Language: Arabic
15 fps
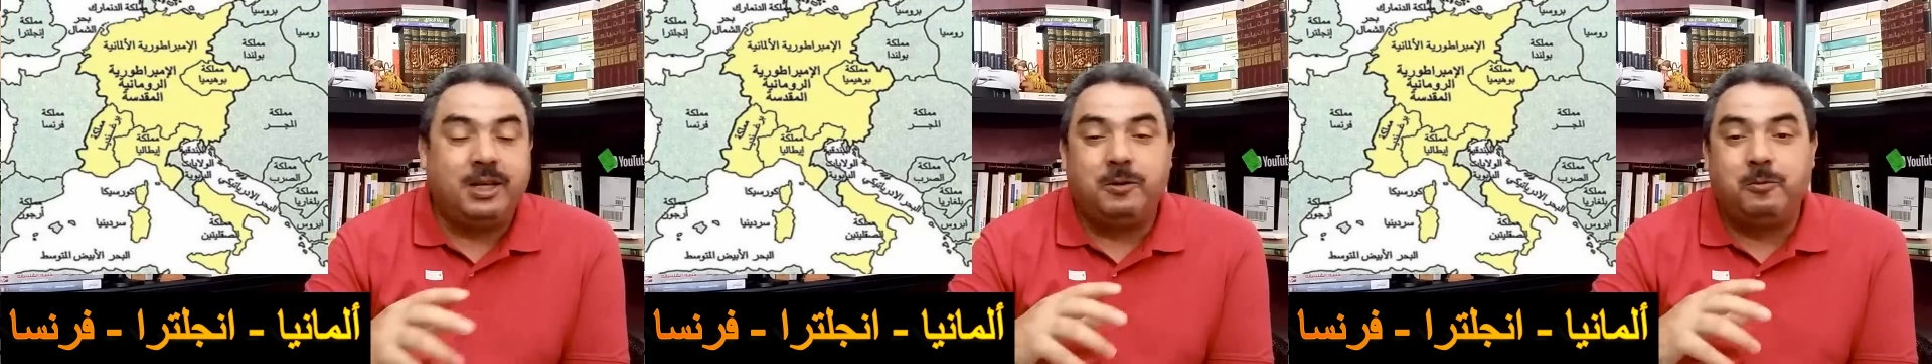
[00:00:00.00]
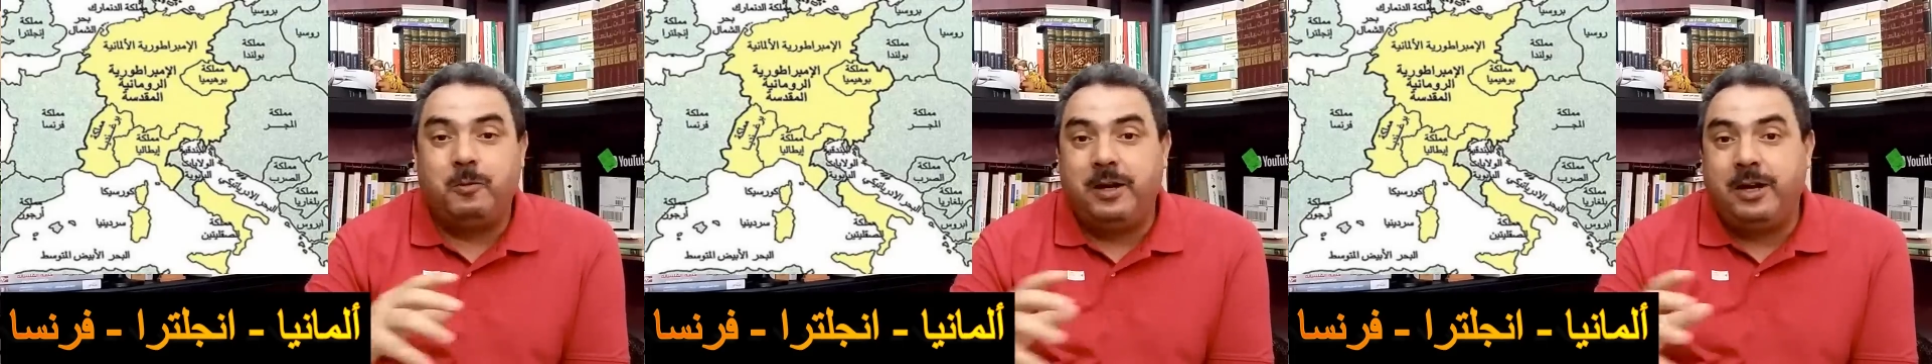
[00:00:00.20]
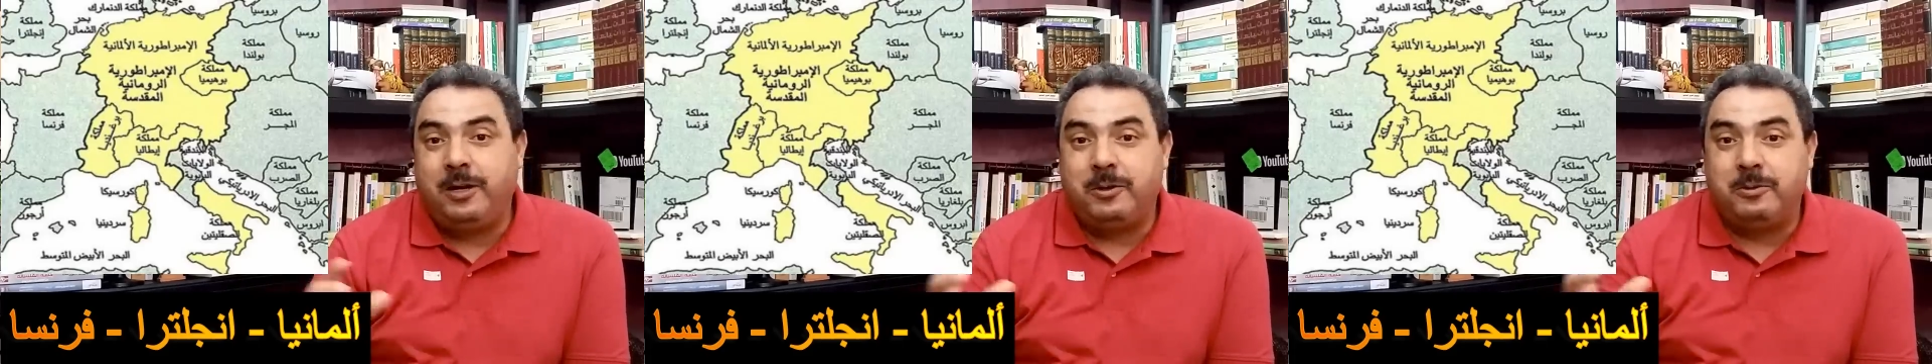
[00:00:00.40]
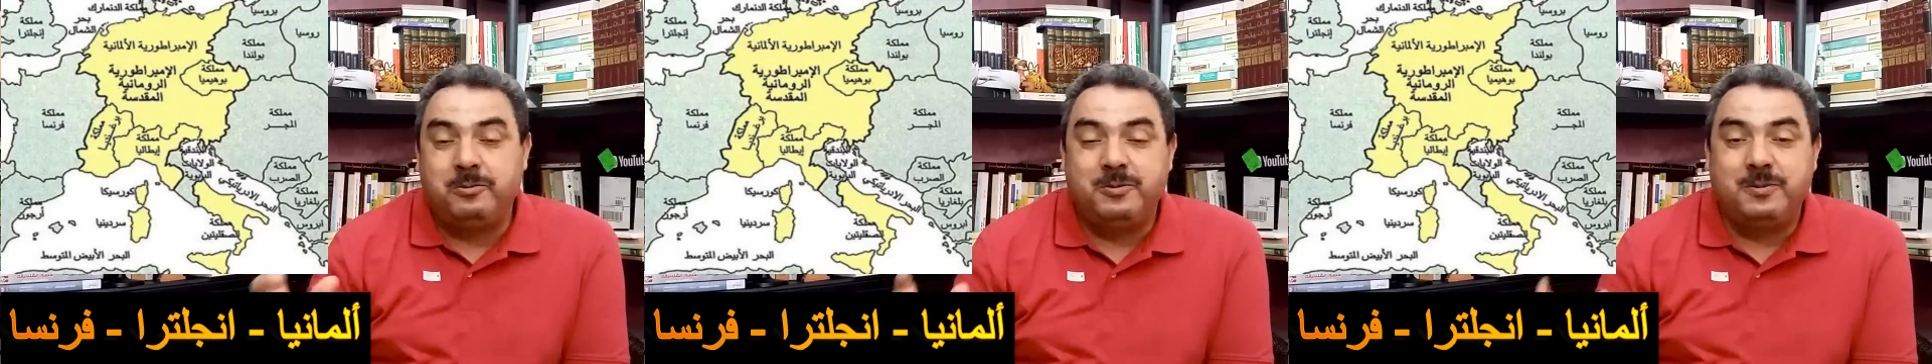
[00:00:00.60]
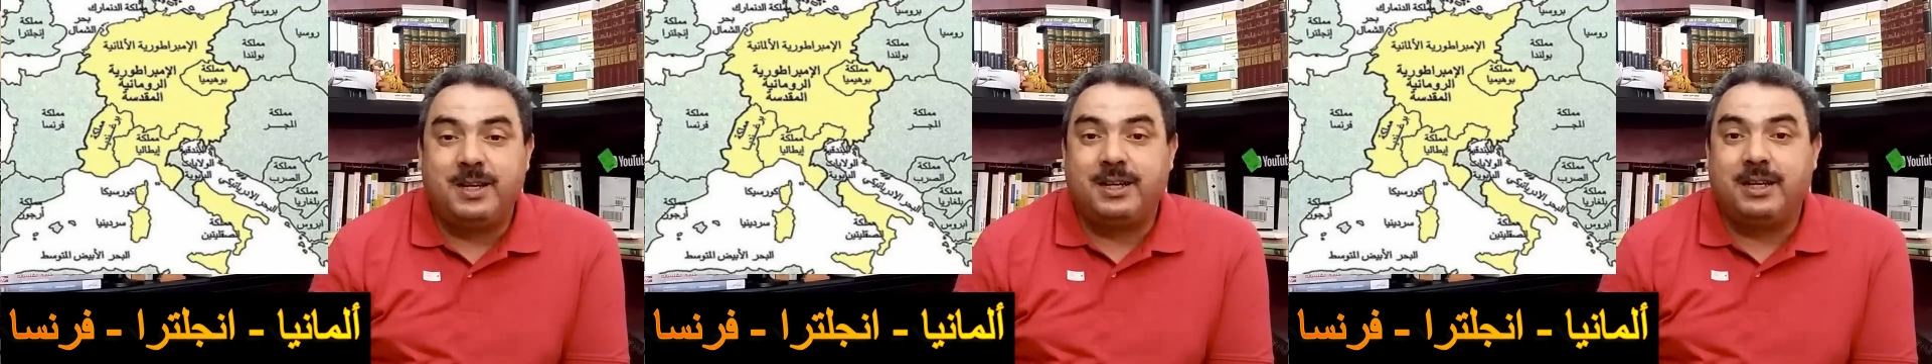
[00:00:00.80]
الواعر
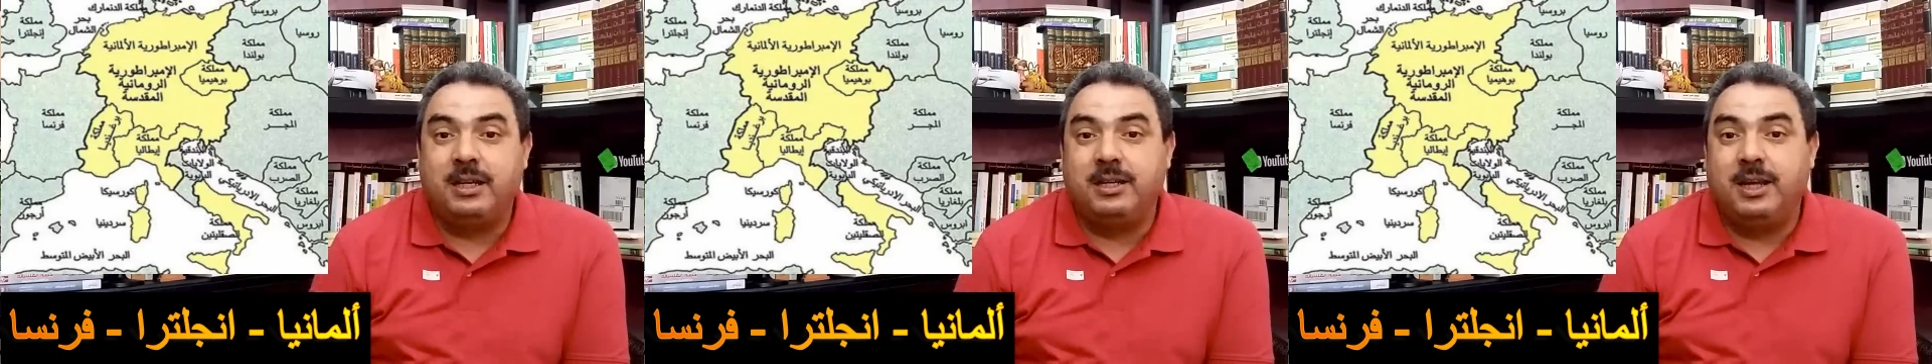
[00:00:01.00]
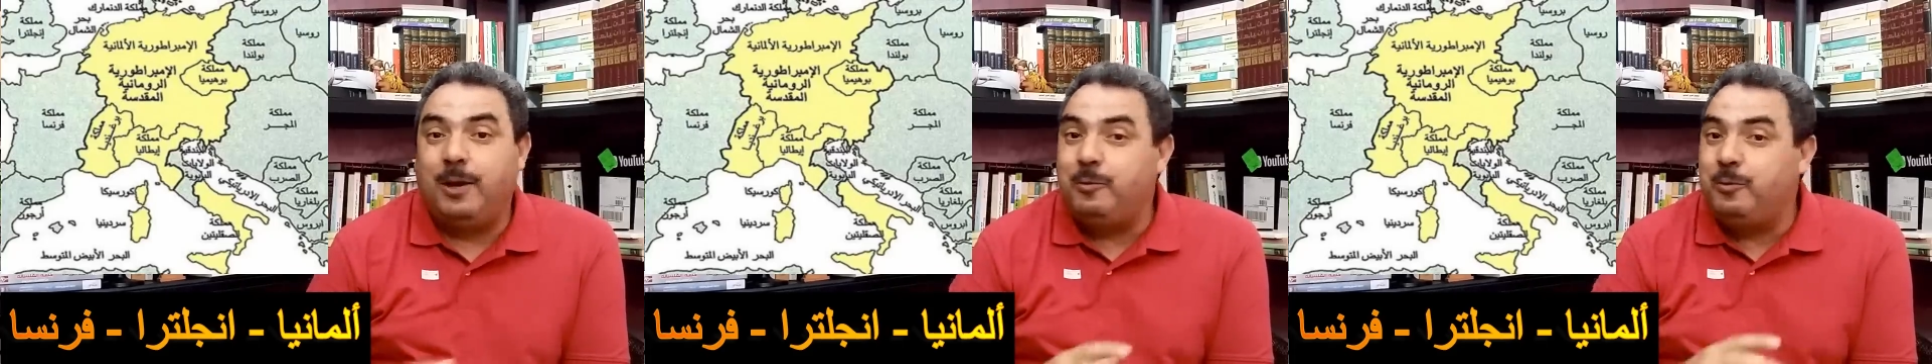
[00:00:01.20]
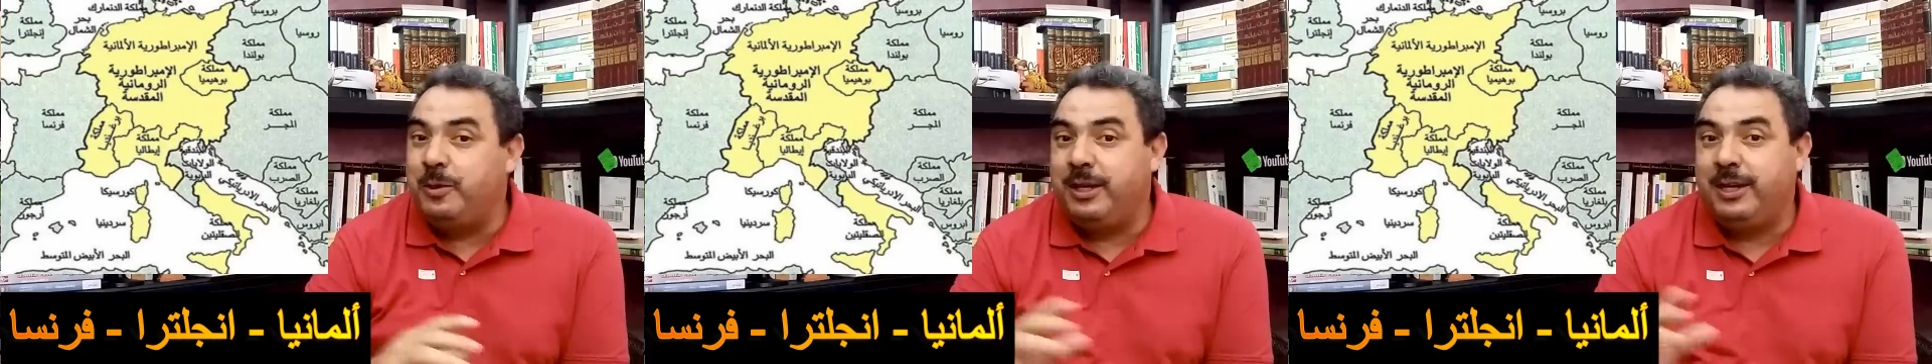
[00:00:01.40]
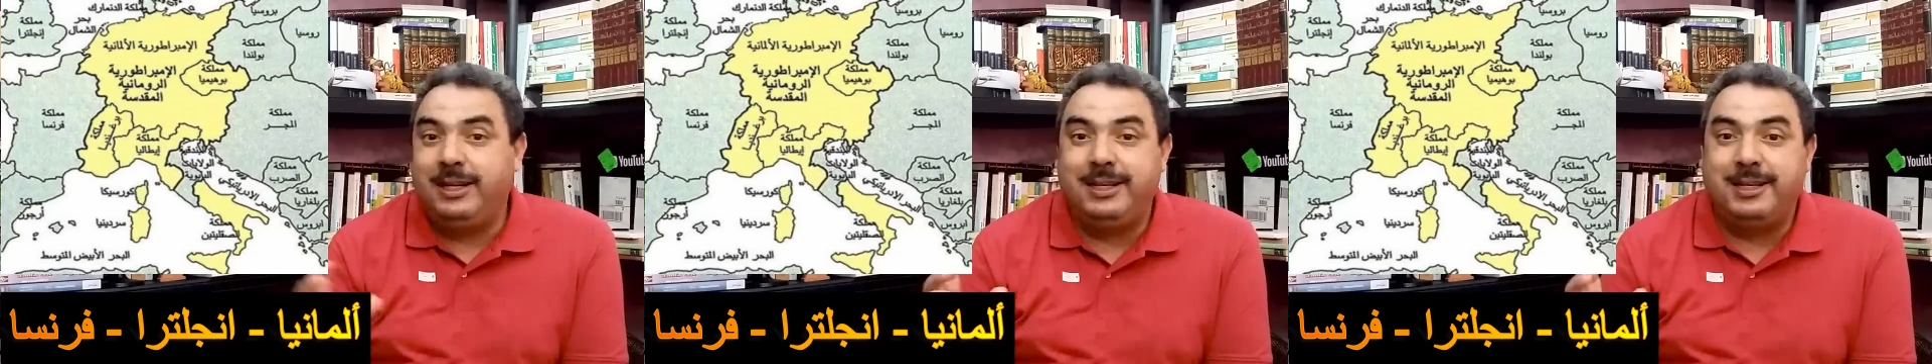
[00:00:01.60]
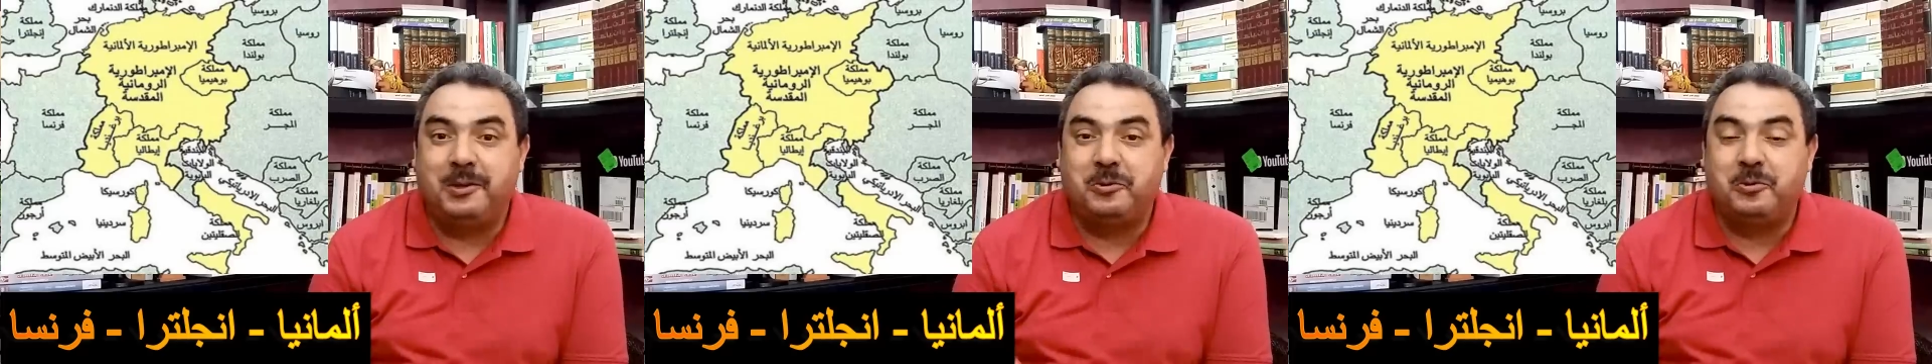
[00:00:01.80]
وانت كاد عول
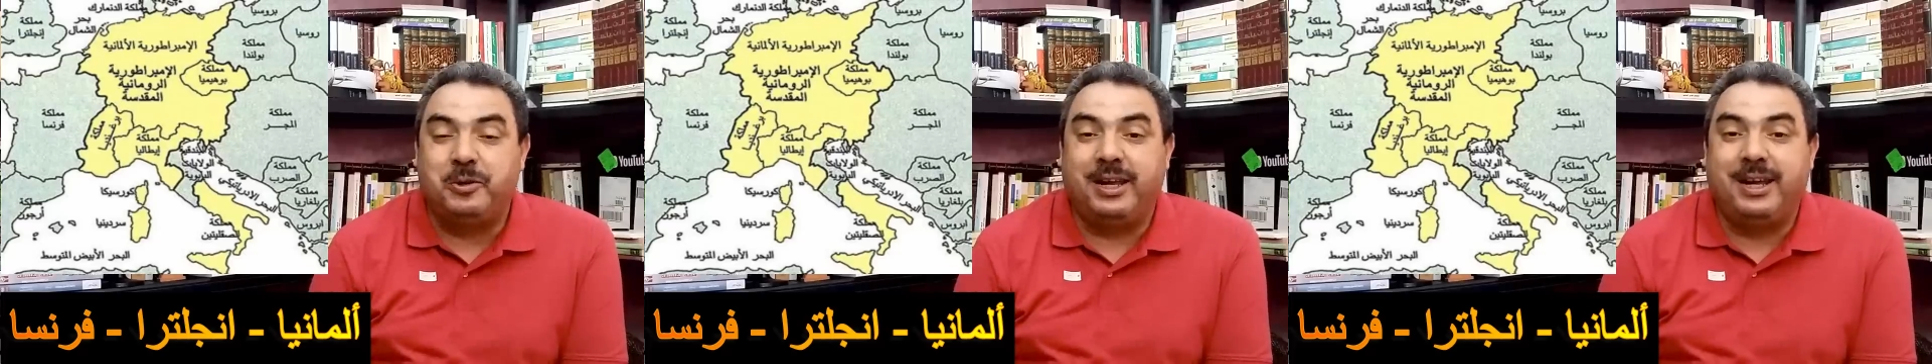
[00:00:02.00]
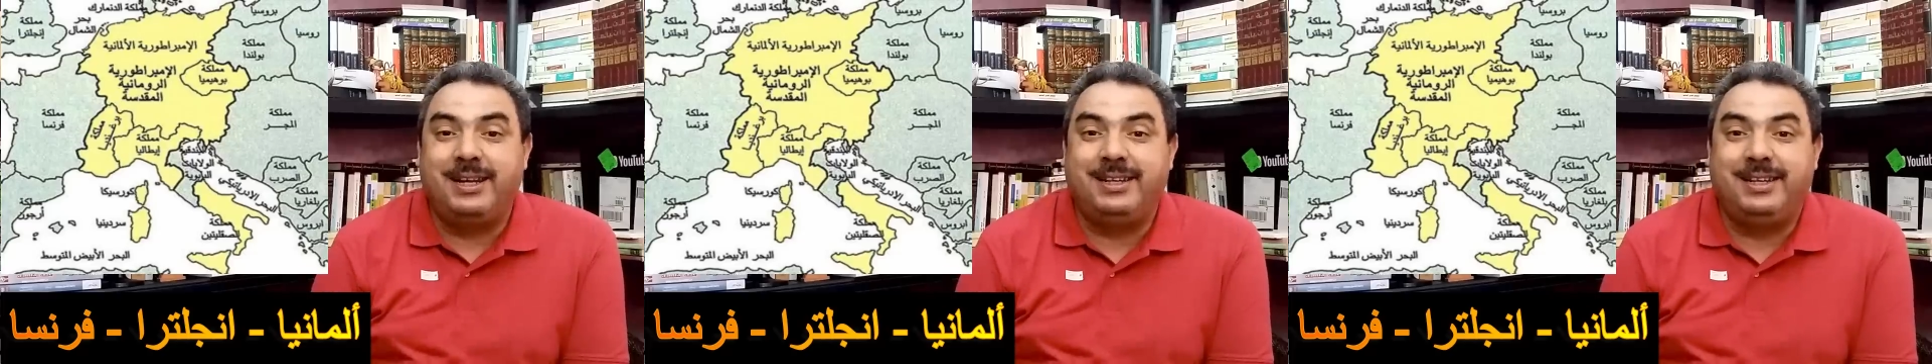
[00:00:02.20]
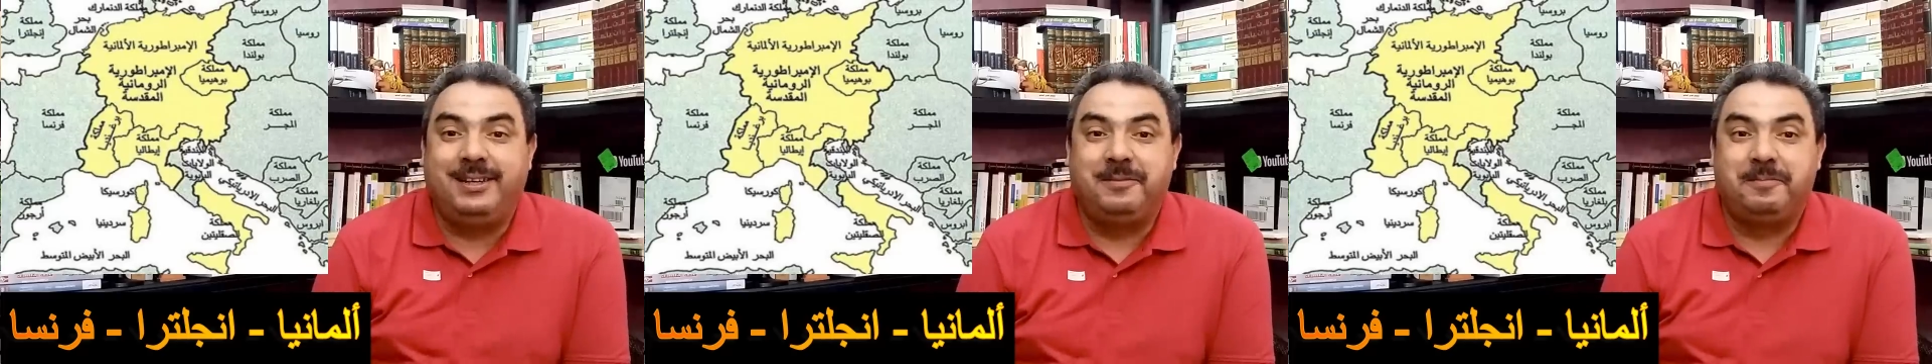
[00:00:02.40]
علينا كون هاني